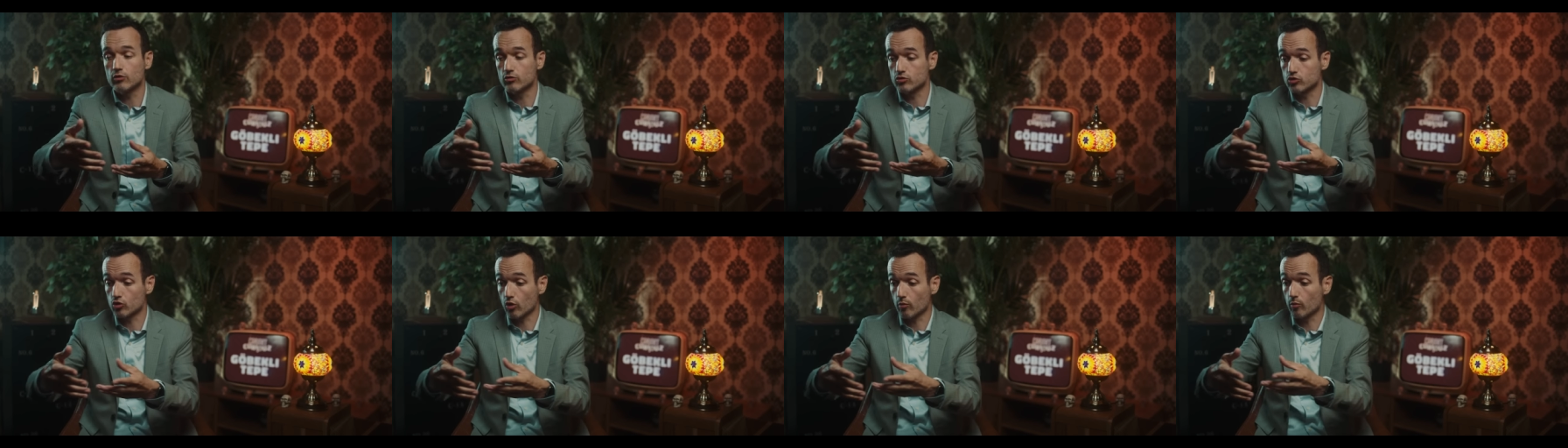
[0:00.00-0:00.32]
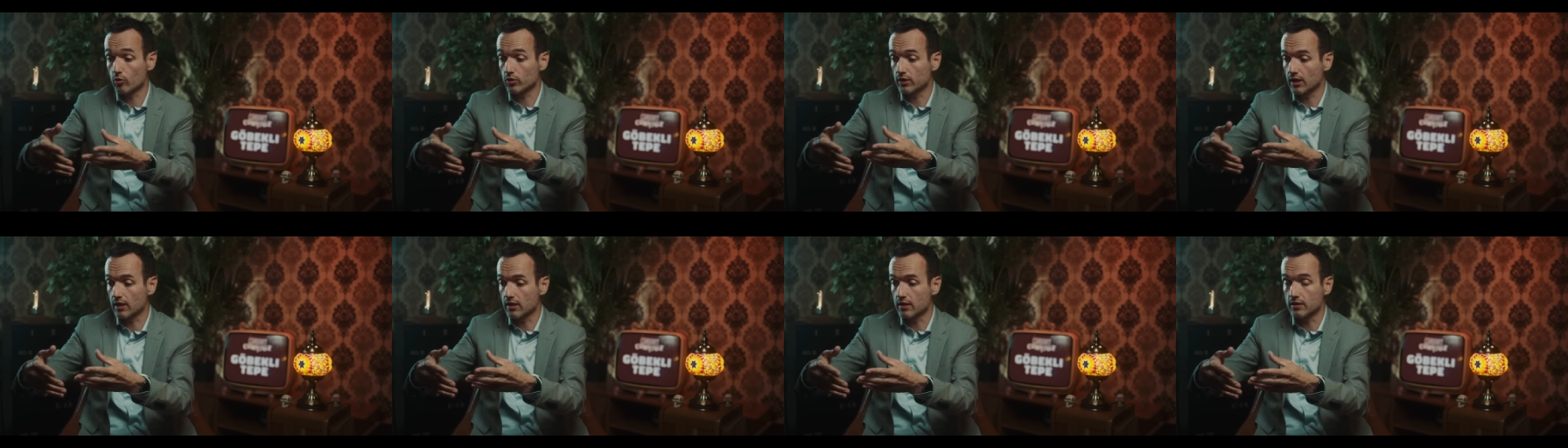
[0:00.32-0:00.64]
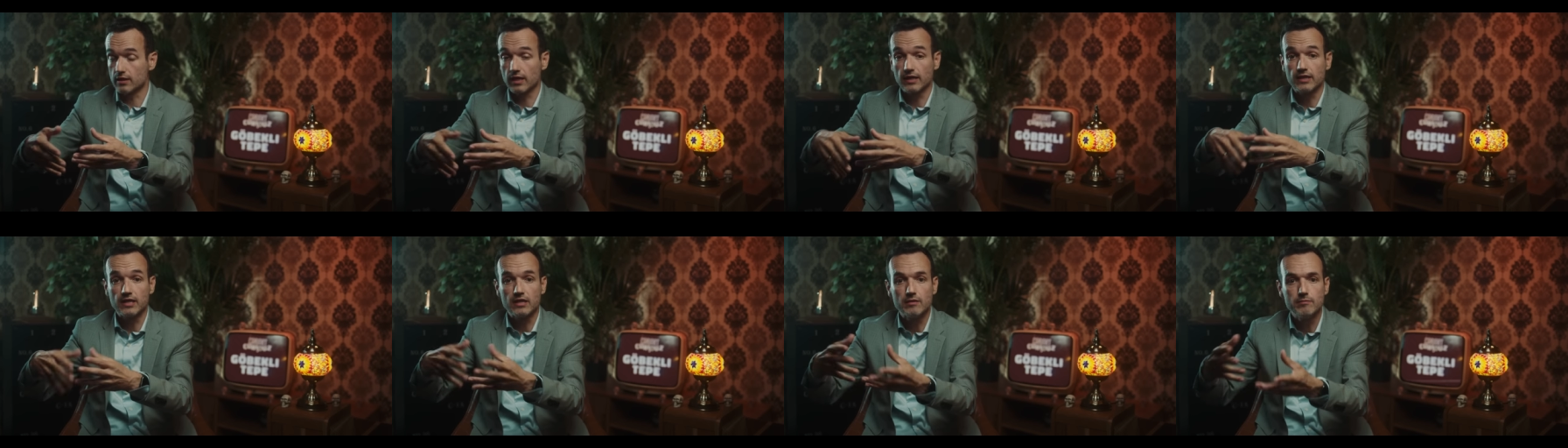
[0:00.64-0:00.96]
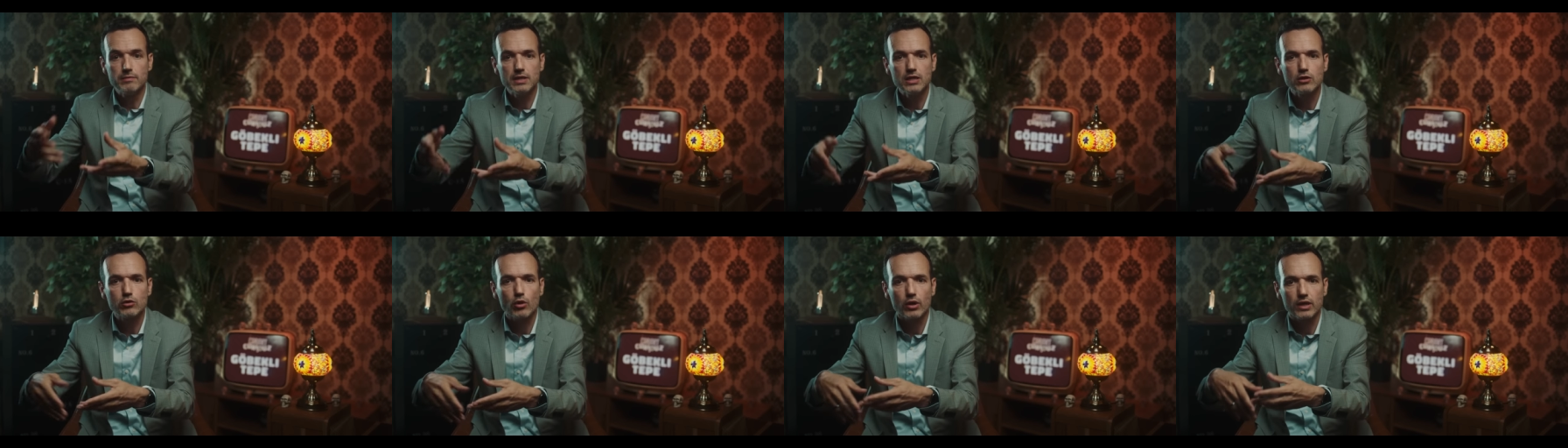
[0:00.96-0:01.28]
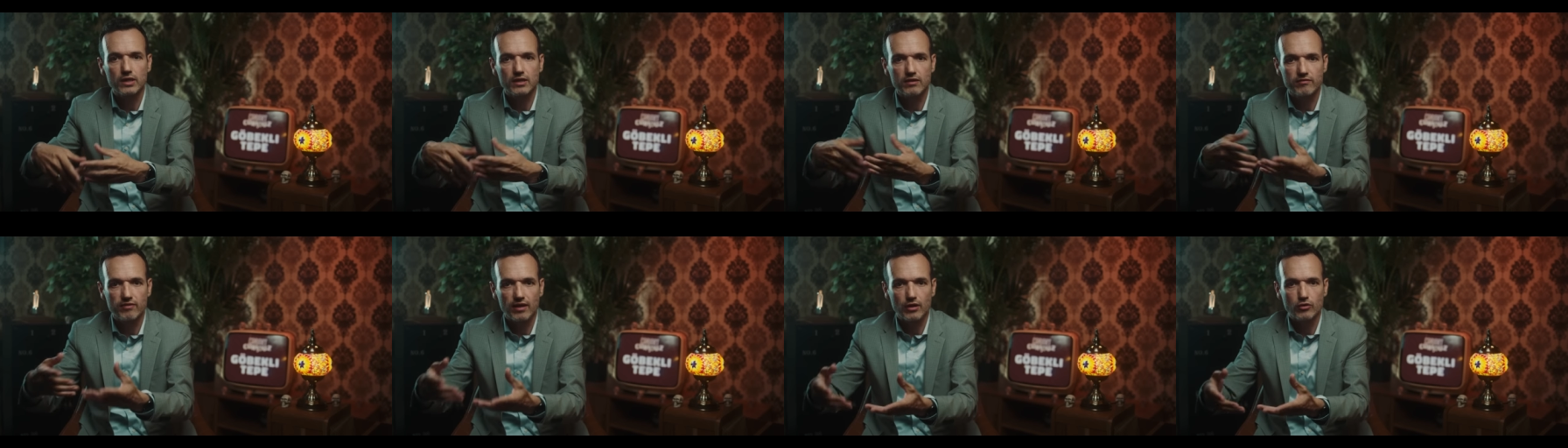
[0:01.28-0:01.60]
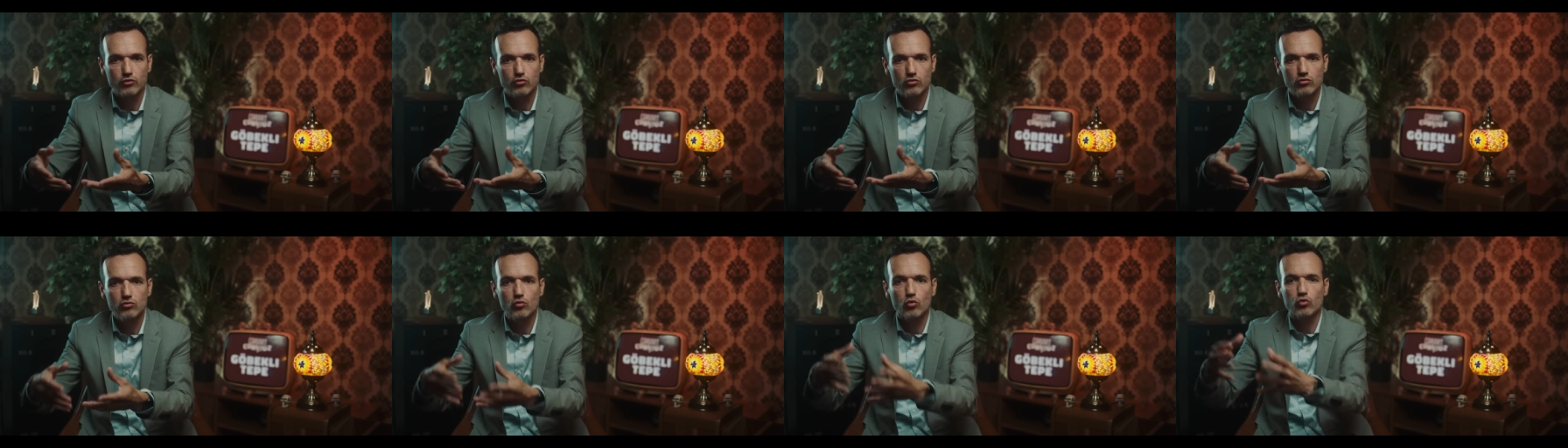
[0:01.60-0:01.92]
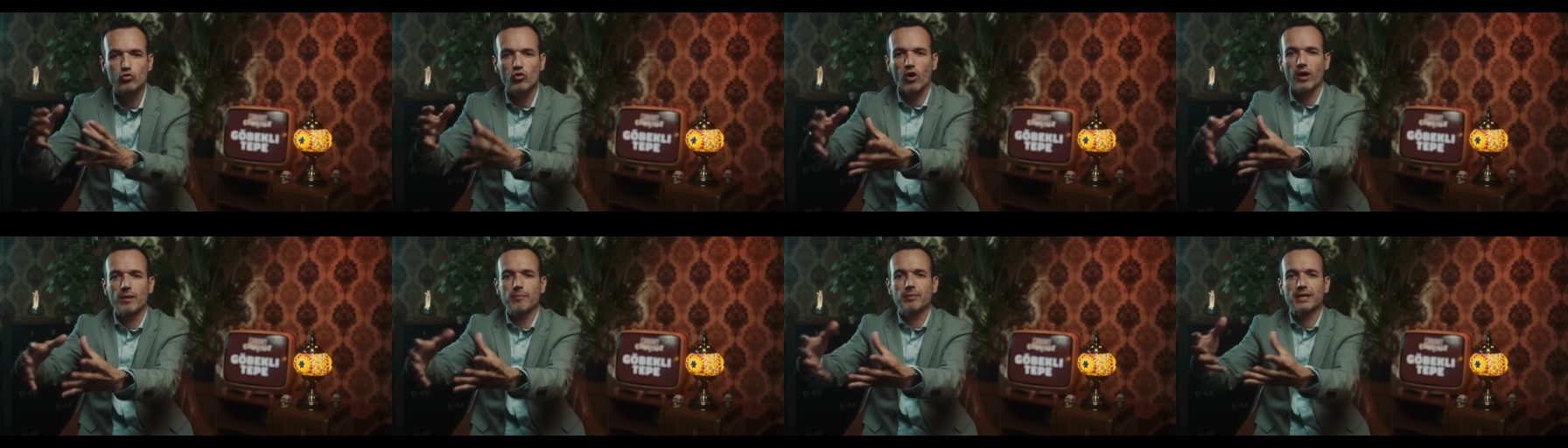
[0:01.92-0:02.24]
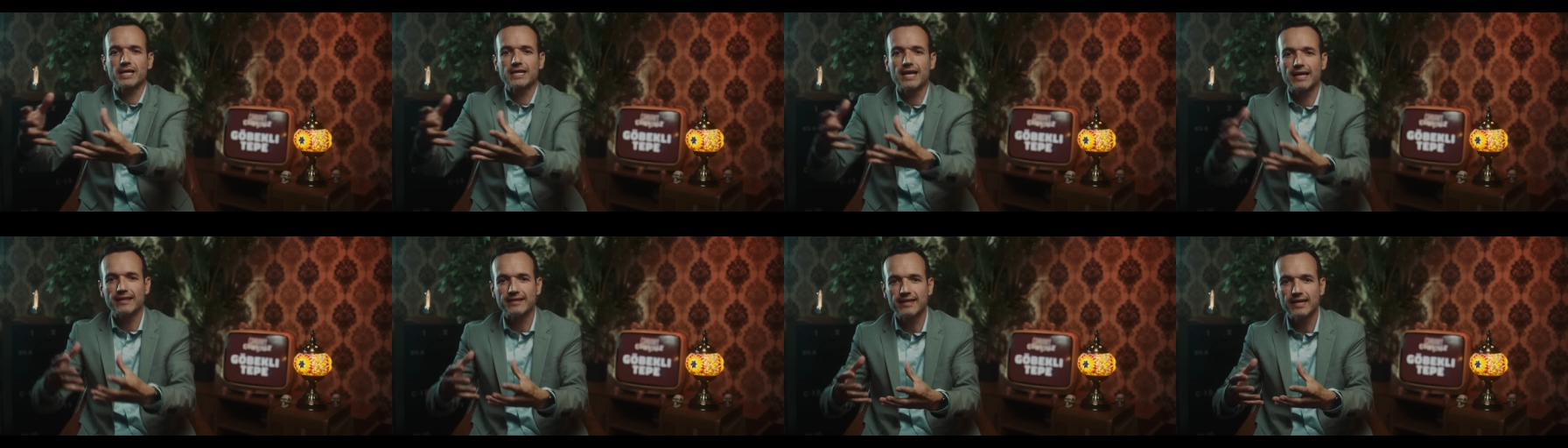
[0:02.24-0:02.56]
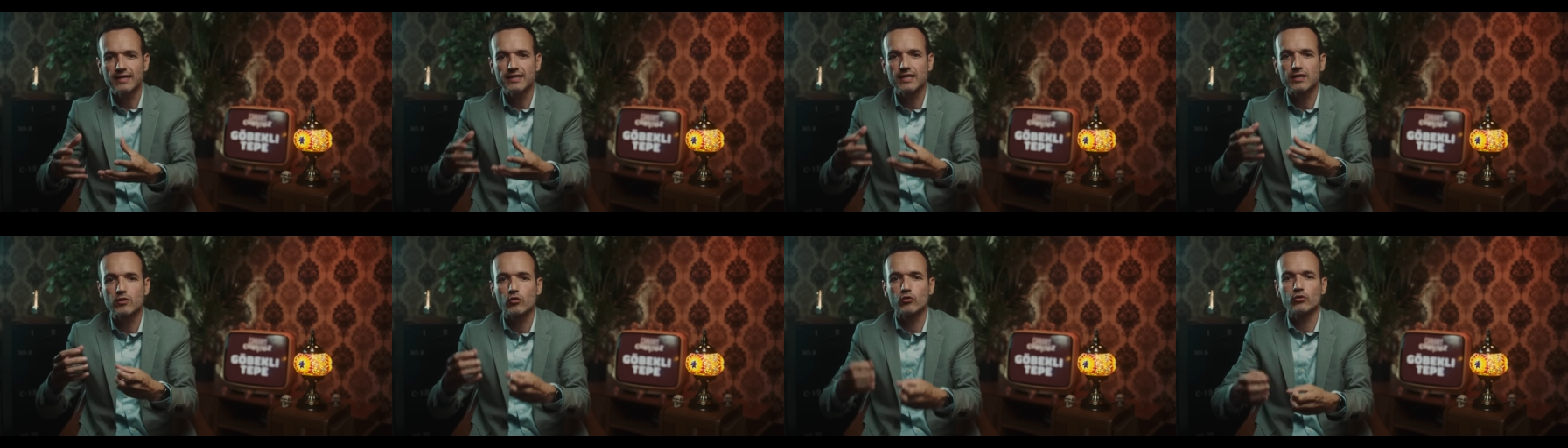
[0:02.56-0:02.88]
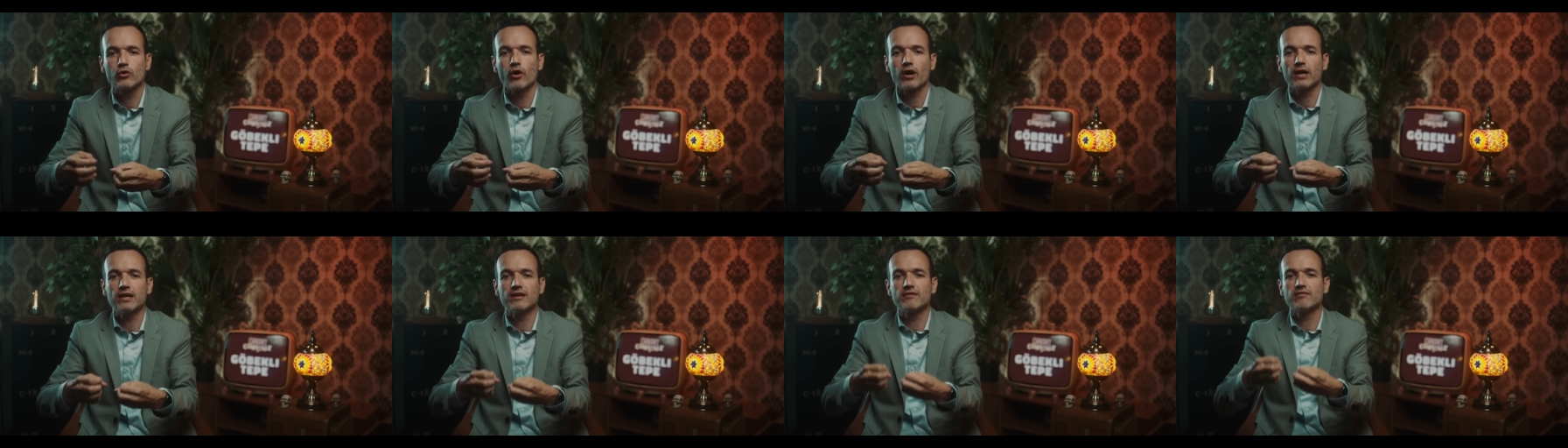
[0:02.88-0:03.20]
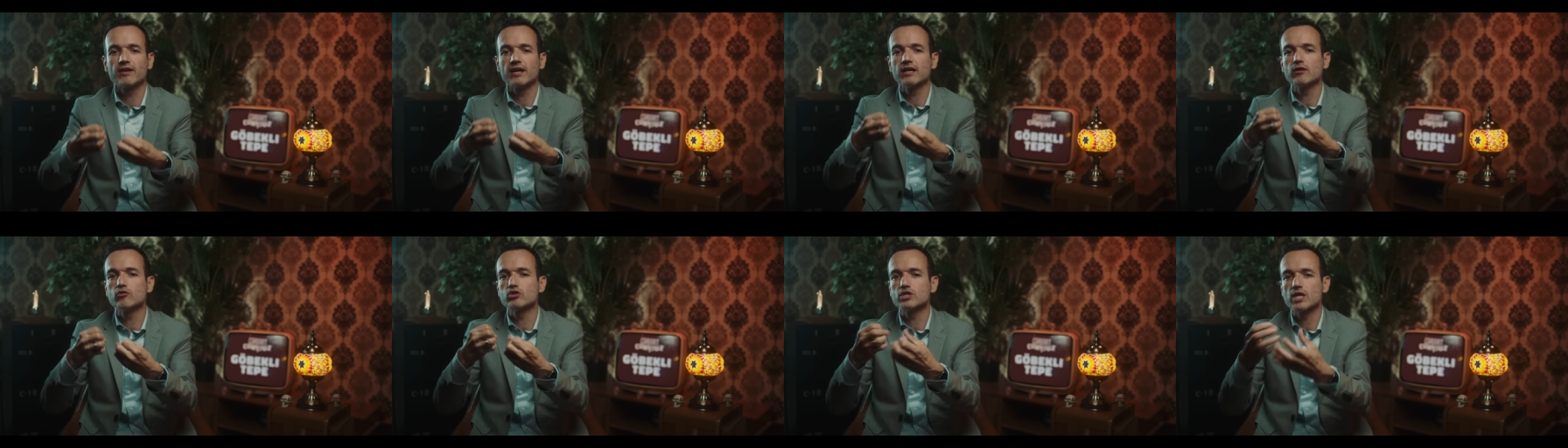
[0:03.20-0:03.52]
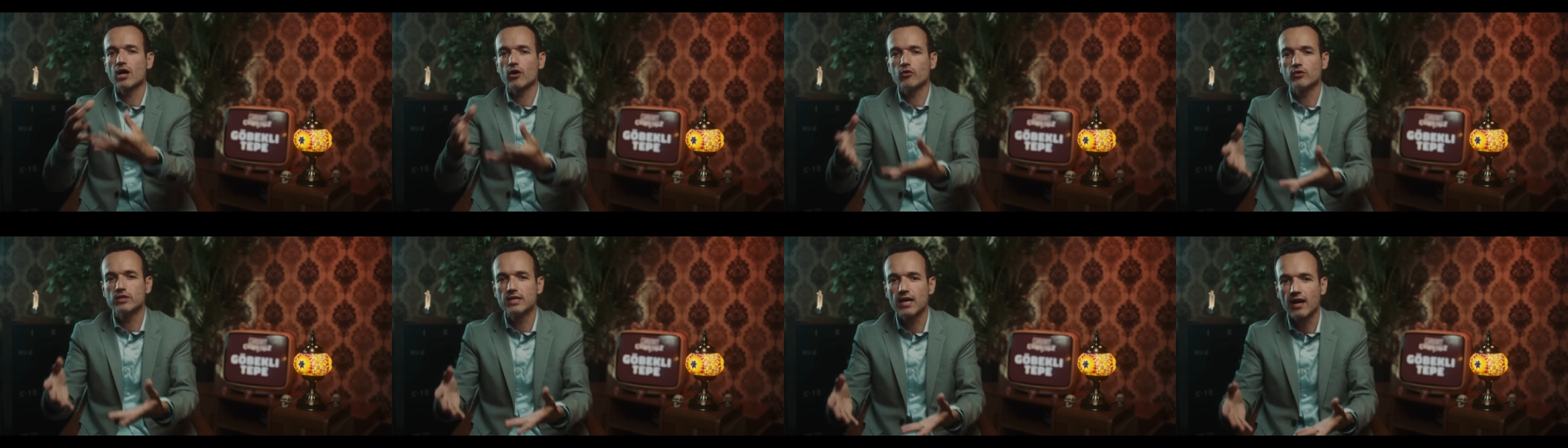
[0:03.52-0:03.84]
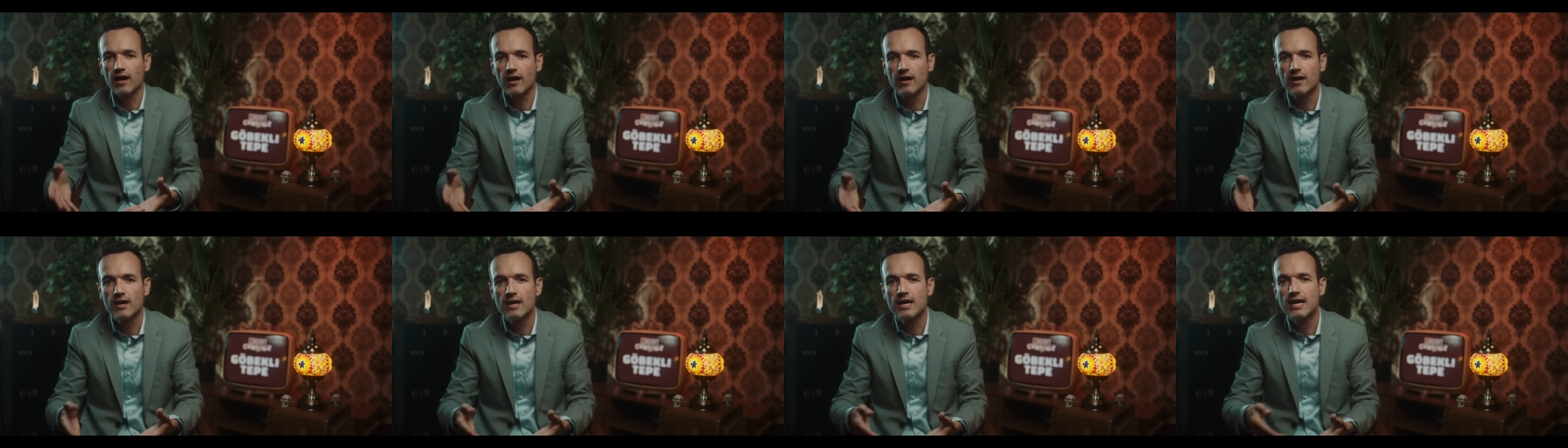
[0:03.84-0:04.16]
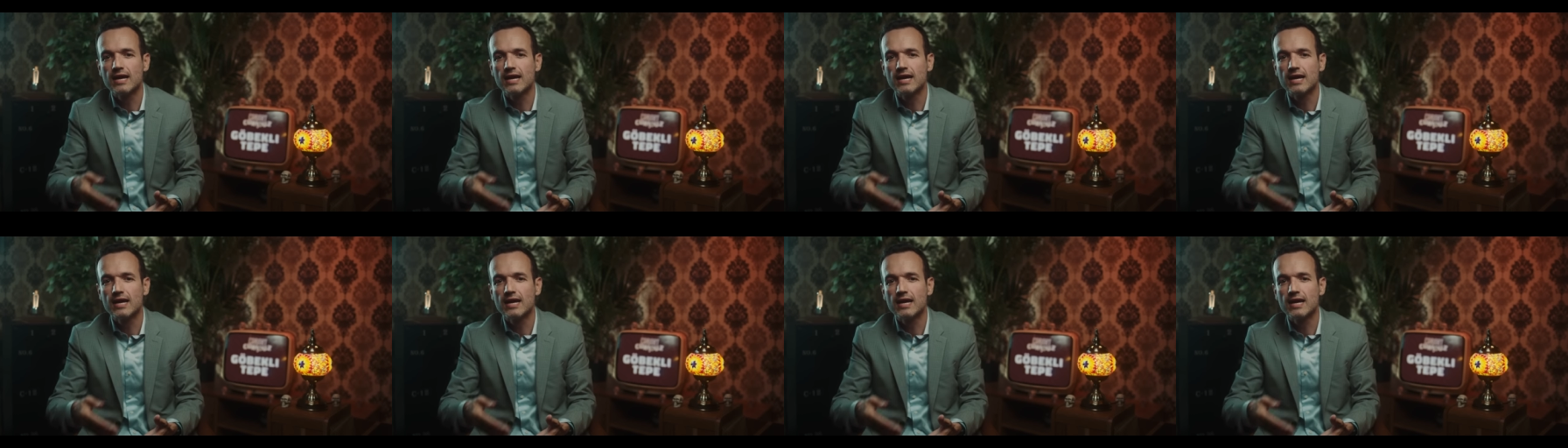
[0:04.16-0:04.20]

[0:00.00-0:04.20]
euh, sûrement d'un ennemi qui aurait été vaincu, dont on aurait pris la tête et qu'on aurait livré au charognard.